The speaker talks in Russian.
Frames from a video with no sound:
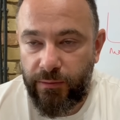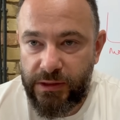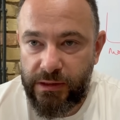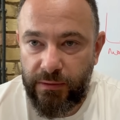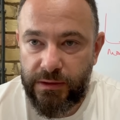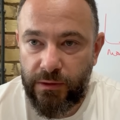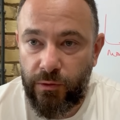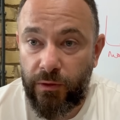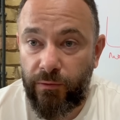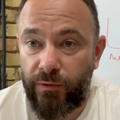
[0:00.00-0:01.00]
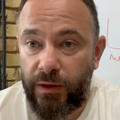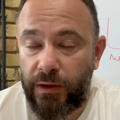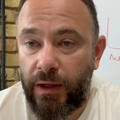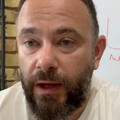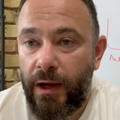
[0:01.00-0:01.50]
мыслимых законов
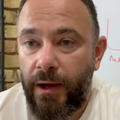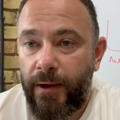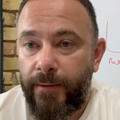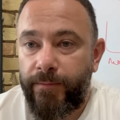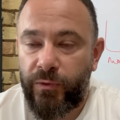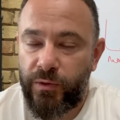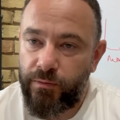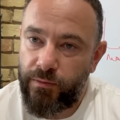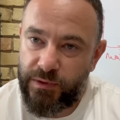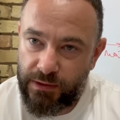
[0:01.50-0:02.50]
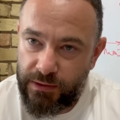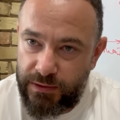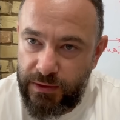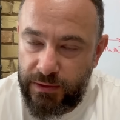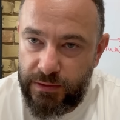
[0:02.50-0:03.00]
войны. Но
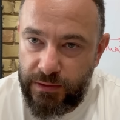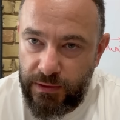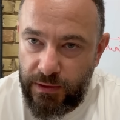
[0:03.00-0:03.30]
согласитесь,